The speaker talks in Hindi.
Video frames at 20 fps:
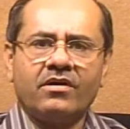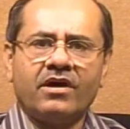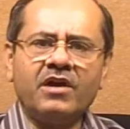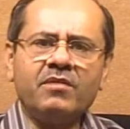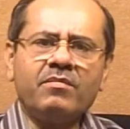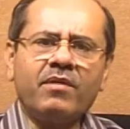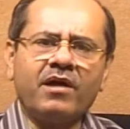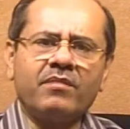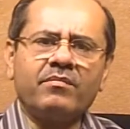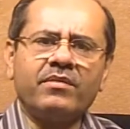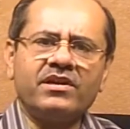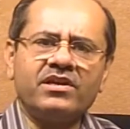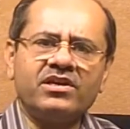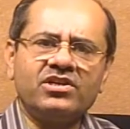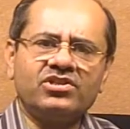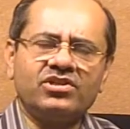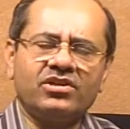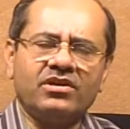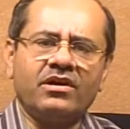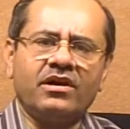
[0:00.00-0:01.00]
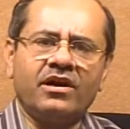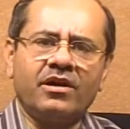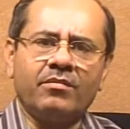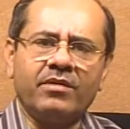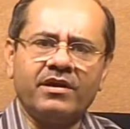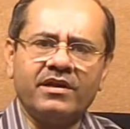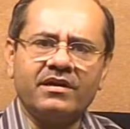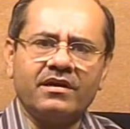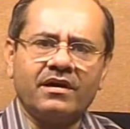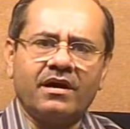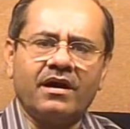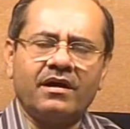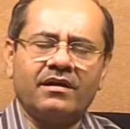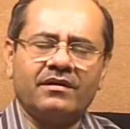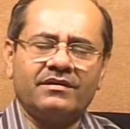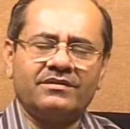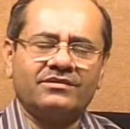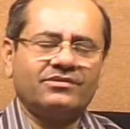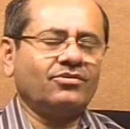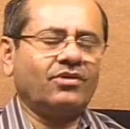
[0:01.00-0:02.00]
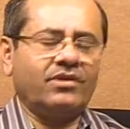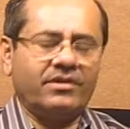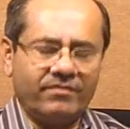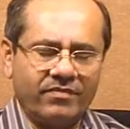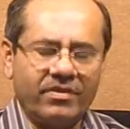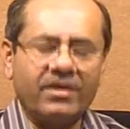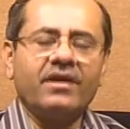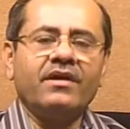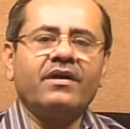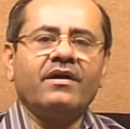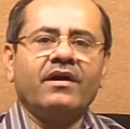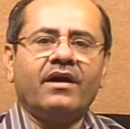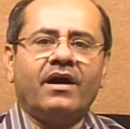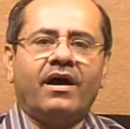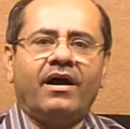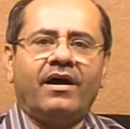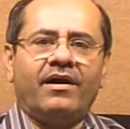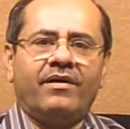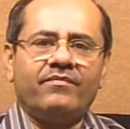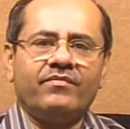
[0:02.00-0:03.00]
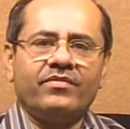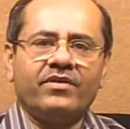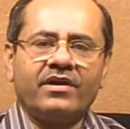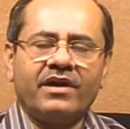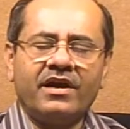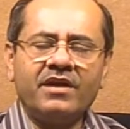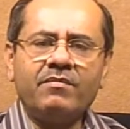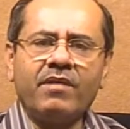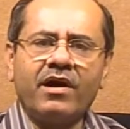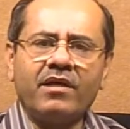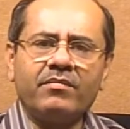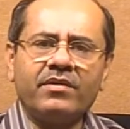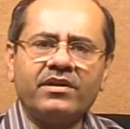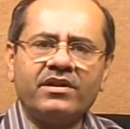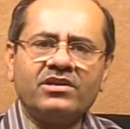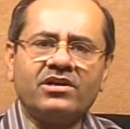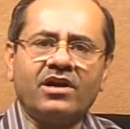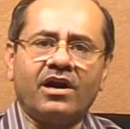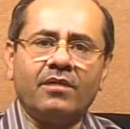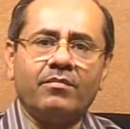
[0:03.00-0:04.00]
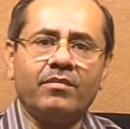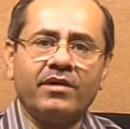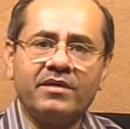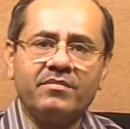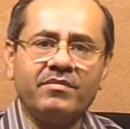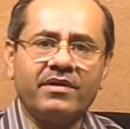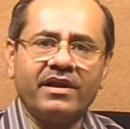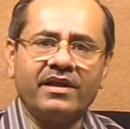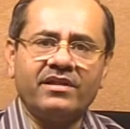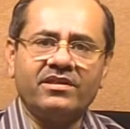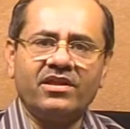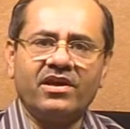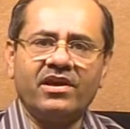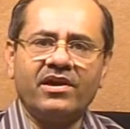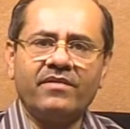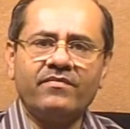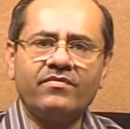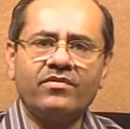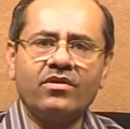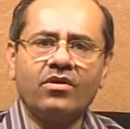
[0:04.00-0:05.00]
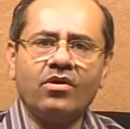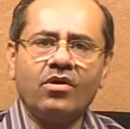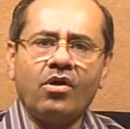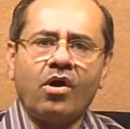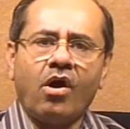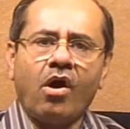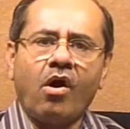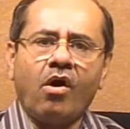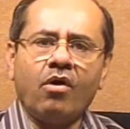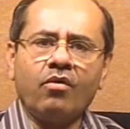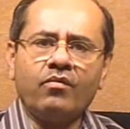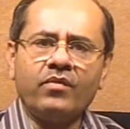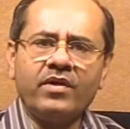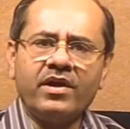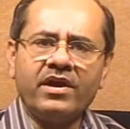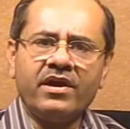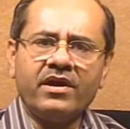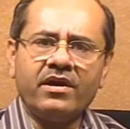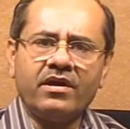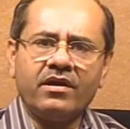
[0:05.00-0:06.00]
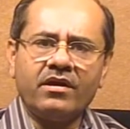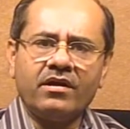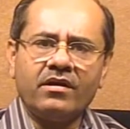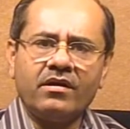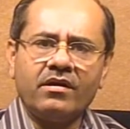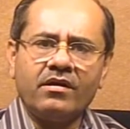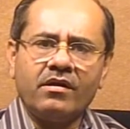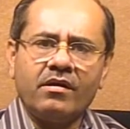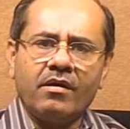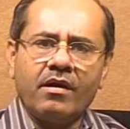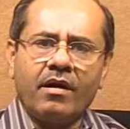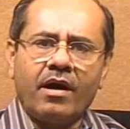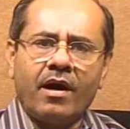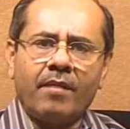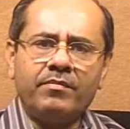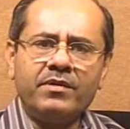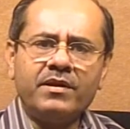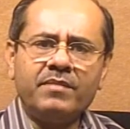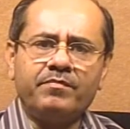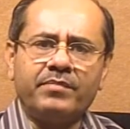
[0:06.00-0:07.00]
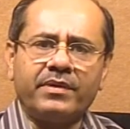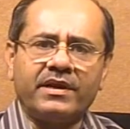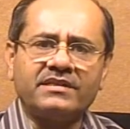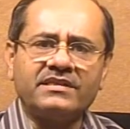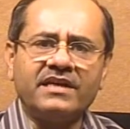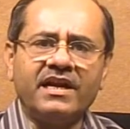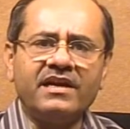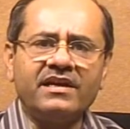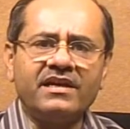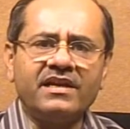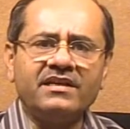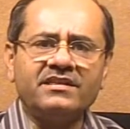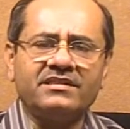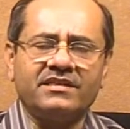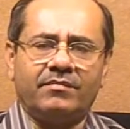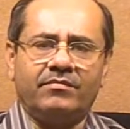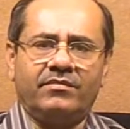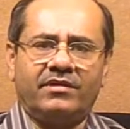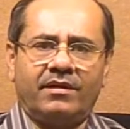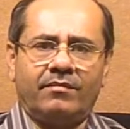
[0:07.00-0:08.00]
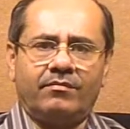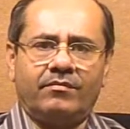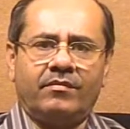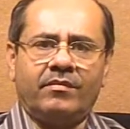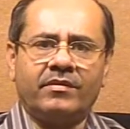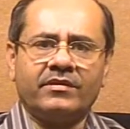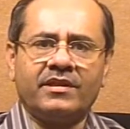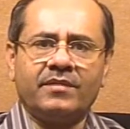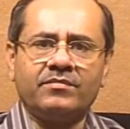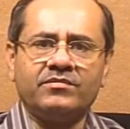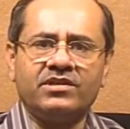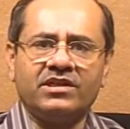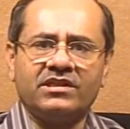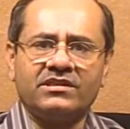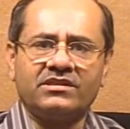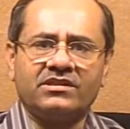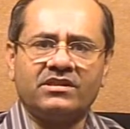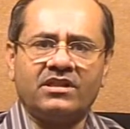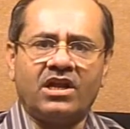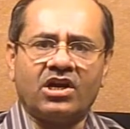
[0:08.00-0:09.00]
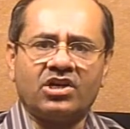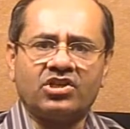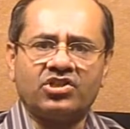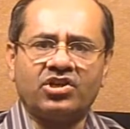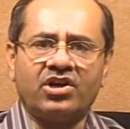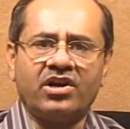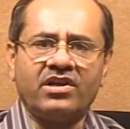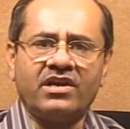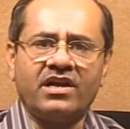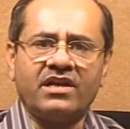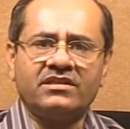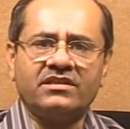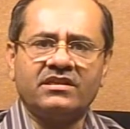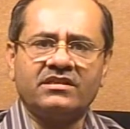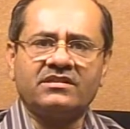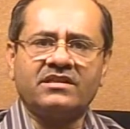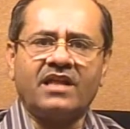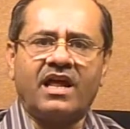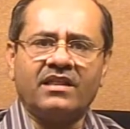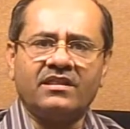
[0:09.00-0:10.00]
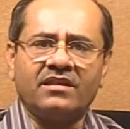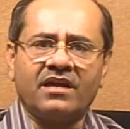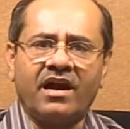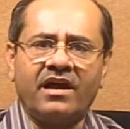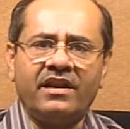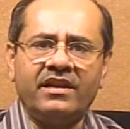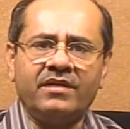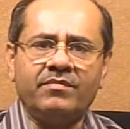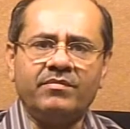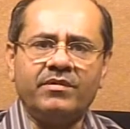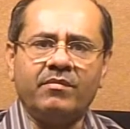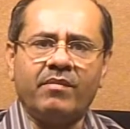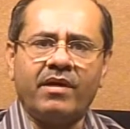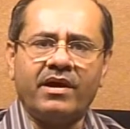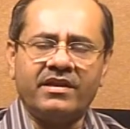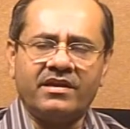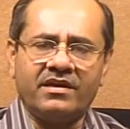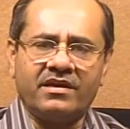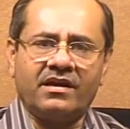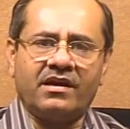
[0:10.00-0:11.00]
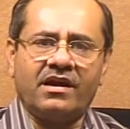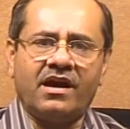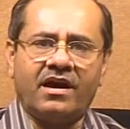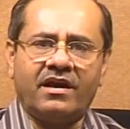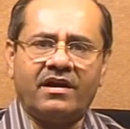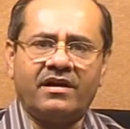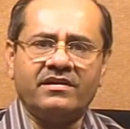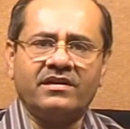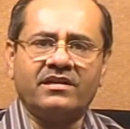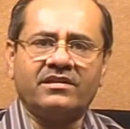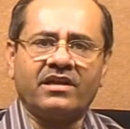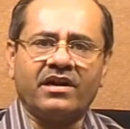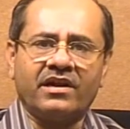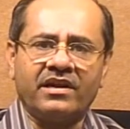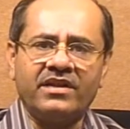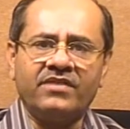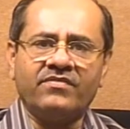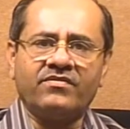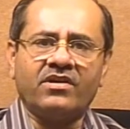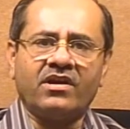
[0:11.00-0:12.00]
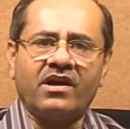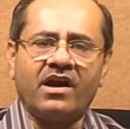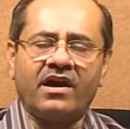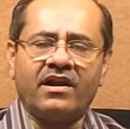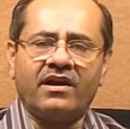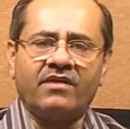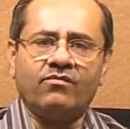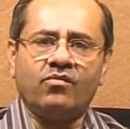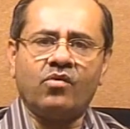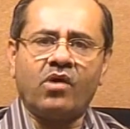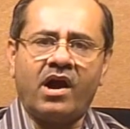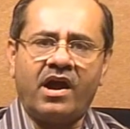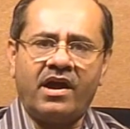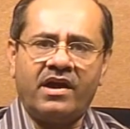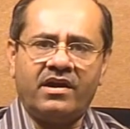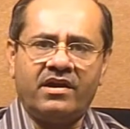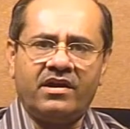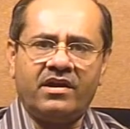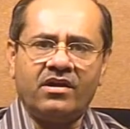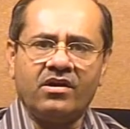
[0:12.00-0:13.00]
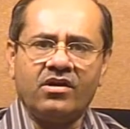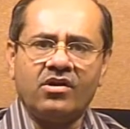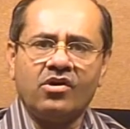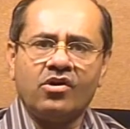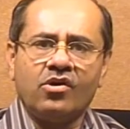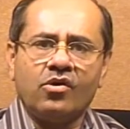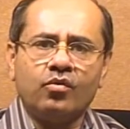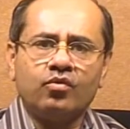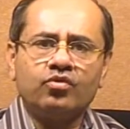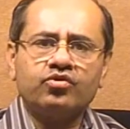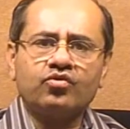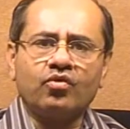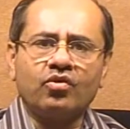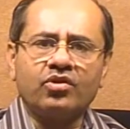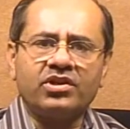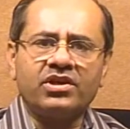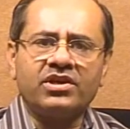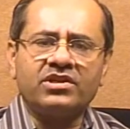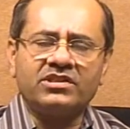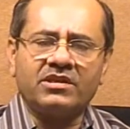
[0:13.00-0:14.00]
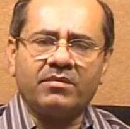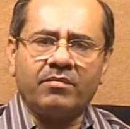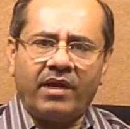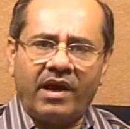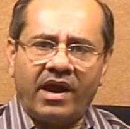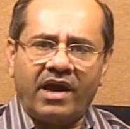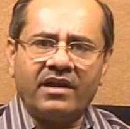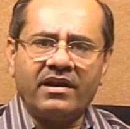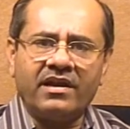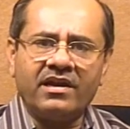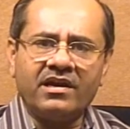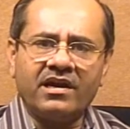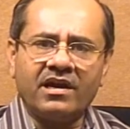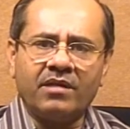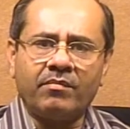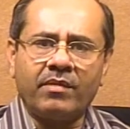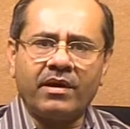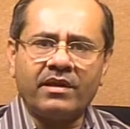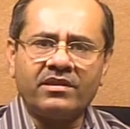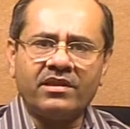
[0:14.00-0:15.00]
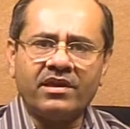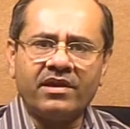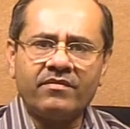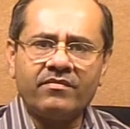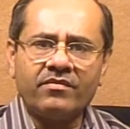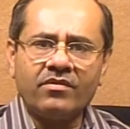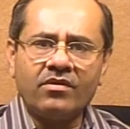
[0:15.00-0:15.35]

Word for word: कई बार मरीज गड़बड़ी सॉरी कई बार मरीज हड़बड़ी में रहते हैं और वे अपनी प्रेजेंटिंग सिम्टम मतलब जिस लक्षण या जिस तात्कालिक बीमारी के कारण या तकलीफ़ के कारण वो आए हैं उसको ठीक से बयान नहीं कर पाते